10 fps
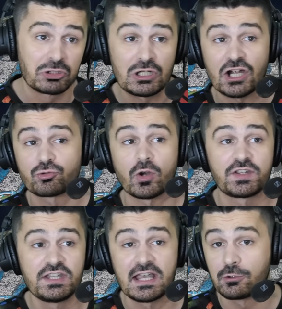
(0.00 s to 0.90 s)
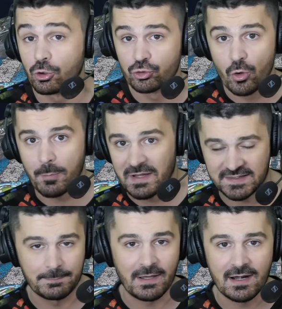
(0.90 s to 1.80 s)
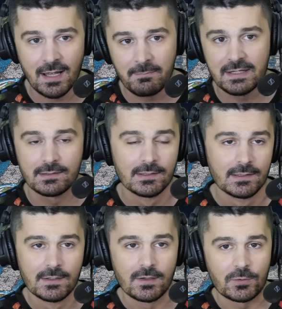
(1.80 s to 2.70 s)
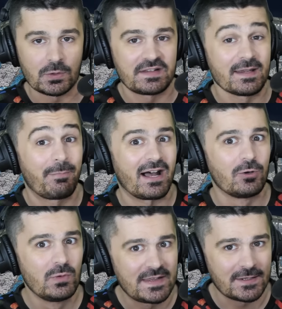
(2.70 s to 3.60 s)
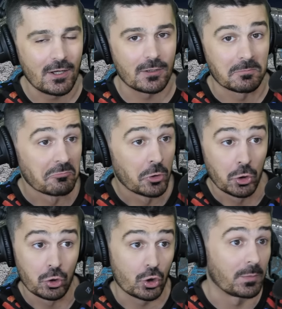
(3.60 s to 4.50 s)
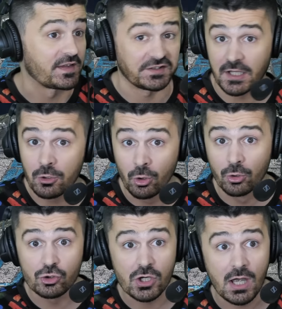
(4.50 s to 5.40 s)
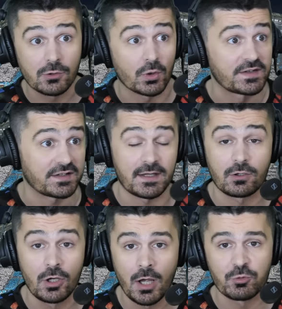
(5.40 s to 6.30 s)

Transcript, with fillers: Il a choisi quelques joueurs par-ci par-là, mais ce n'était pas lui seul, comme certains coachs hein. dans certains clubs.